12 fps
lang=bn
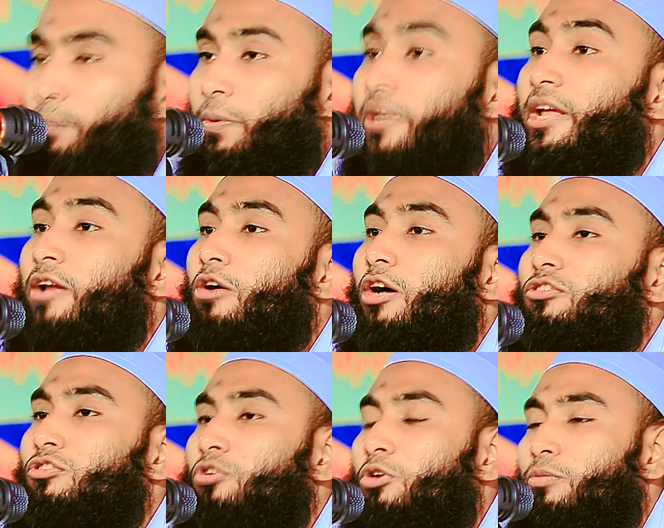পীরের
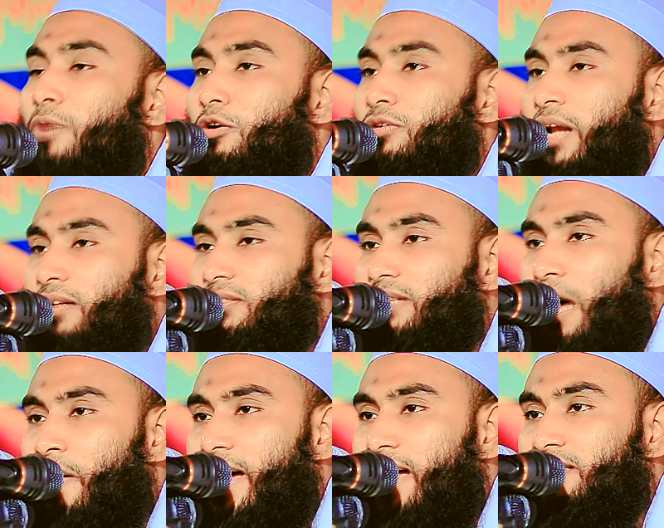অন্তর বড় ঠান্ডা
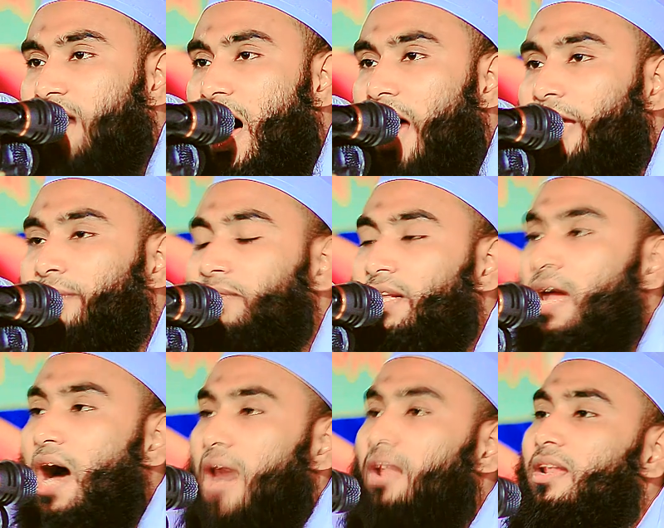হয়ে যায়
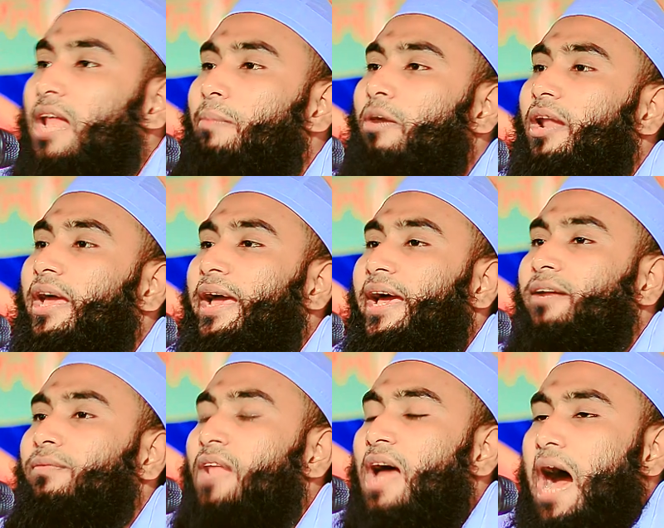আল্লাহ বলেন
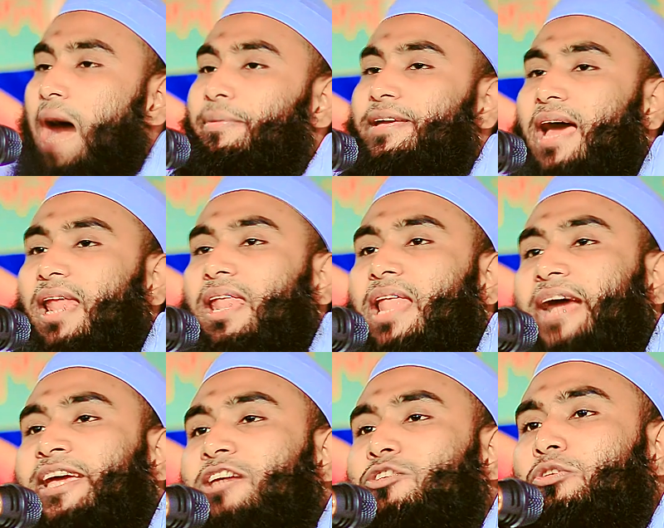আমি
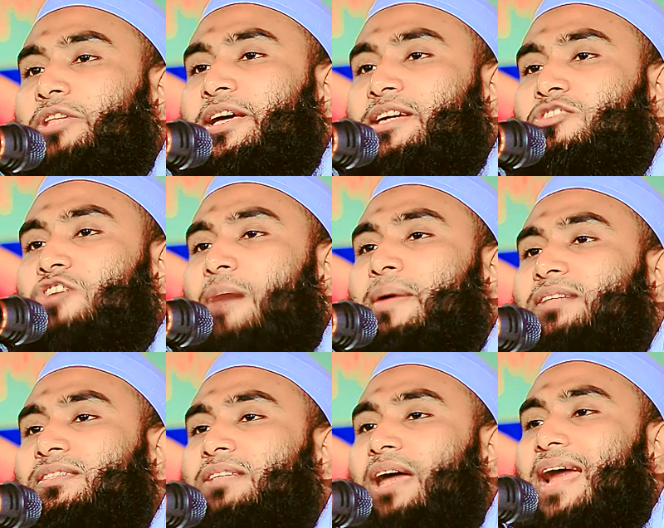আল্লাহকে যদি জবান
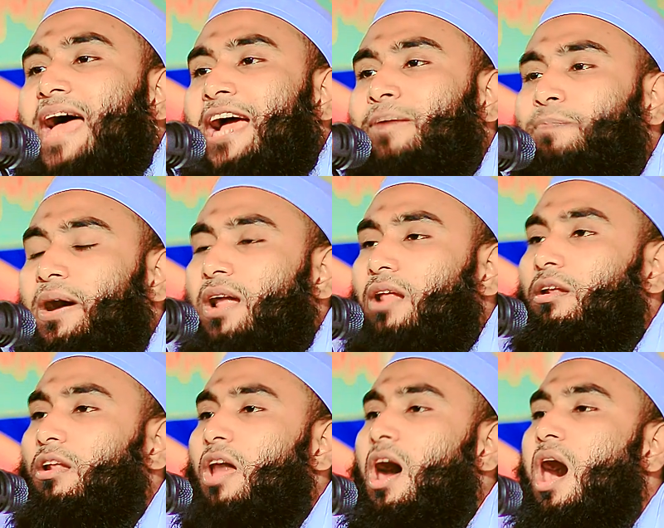দ্বারা একবার
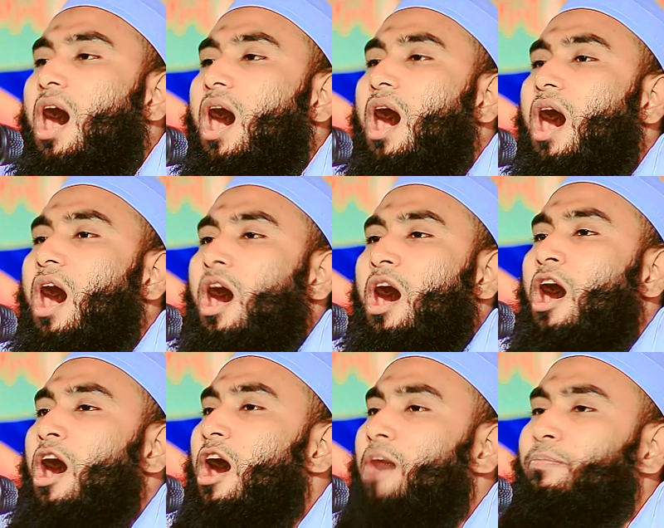আল্লাহ
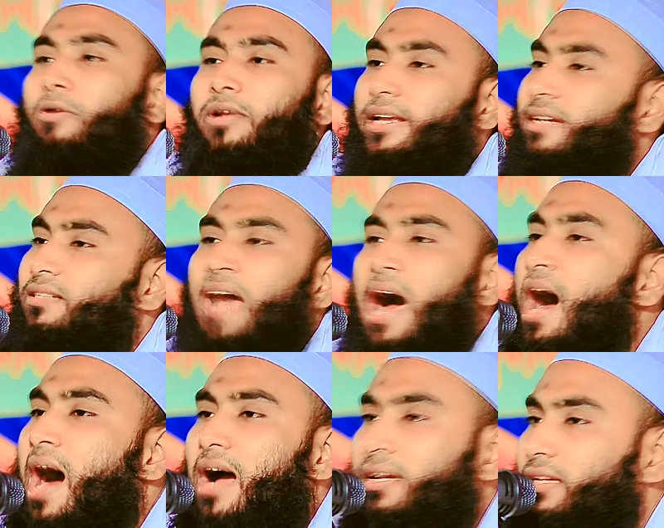বলে
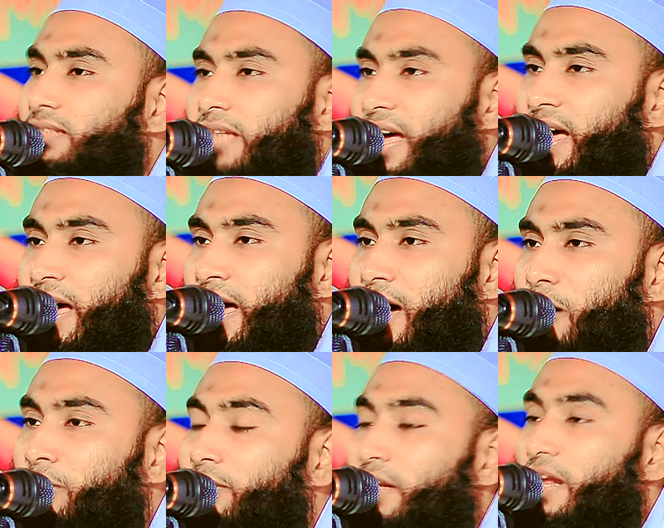ডাক দেও
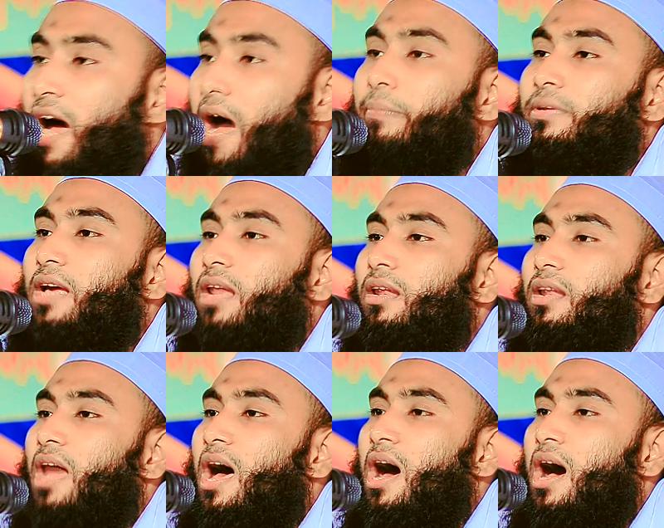আমি
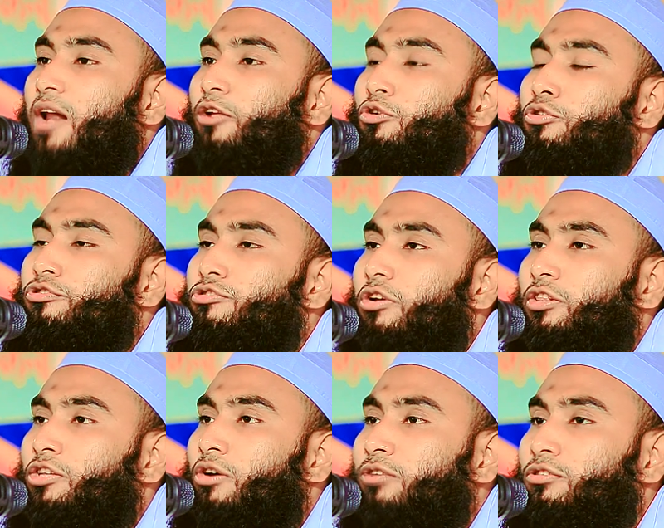আল্লাহর
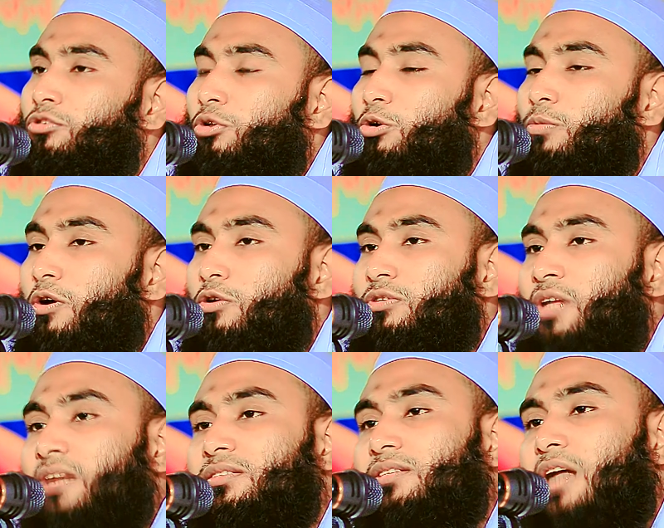কুদরতি অন্তর বড়
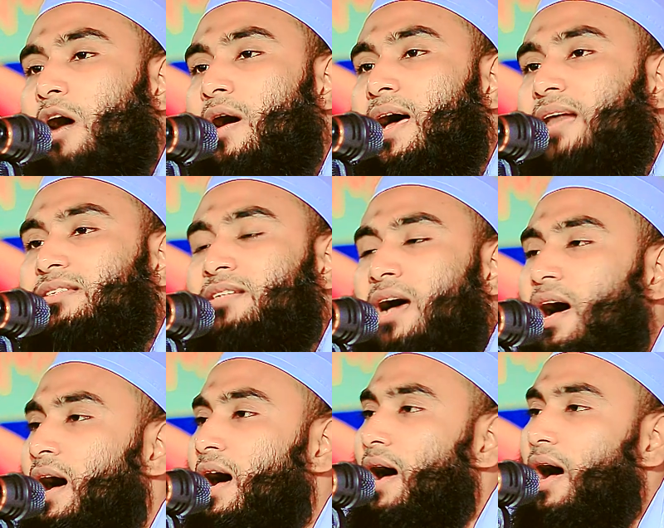ঠান্ডা হয়ে
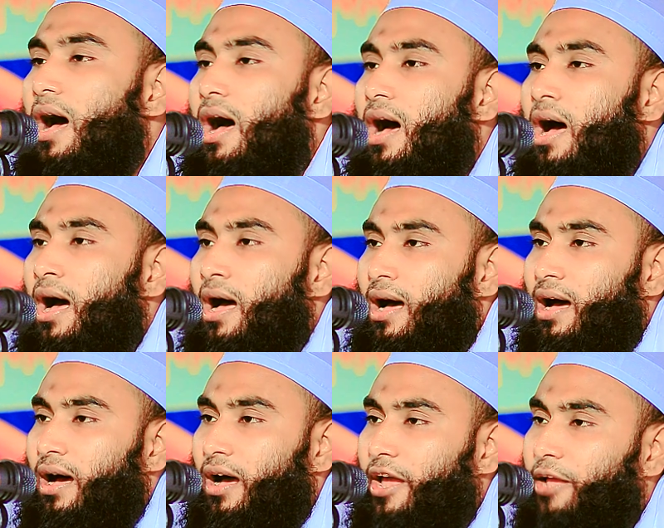
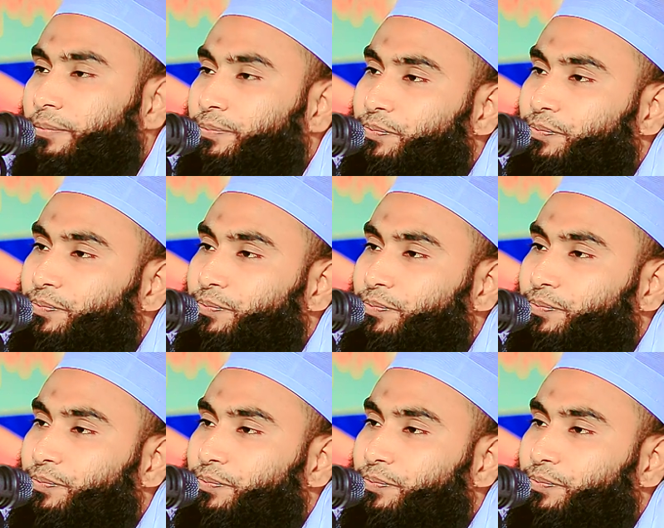যায়